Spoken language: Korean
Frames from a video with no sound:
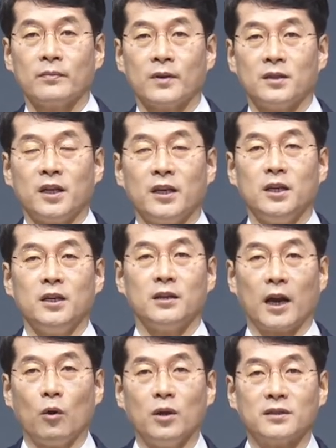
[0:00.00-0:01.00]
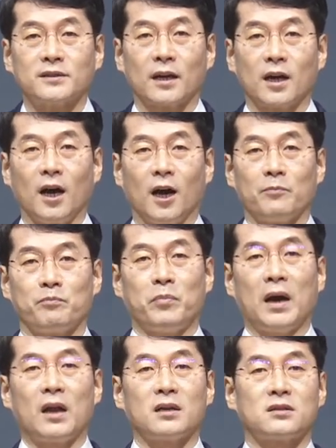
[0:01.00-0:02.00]
근데 이 레오 1세가
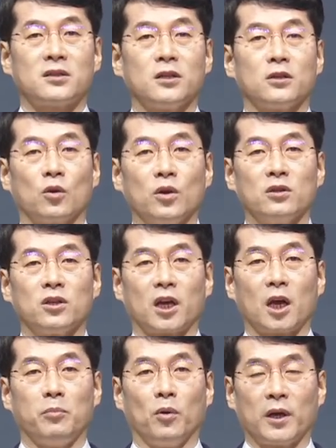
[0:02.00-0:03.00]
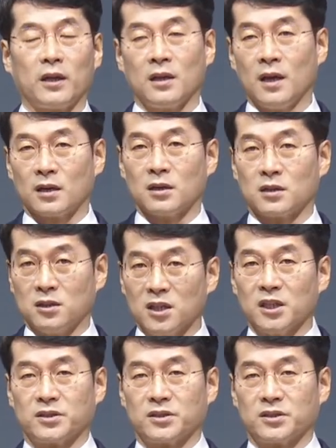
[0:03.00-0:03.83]
팔레스틴 교인들에게 보낸 그 글이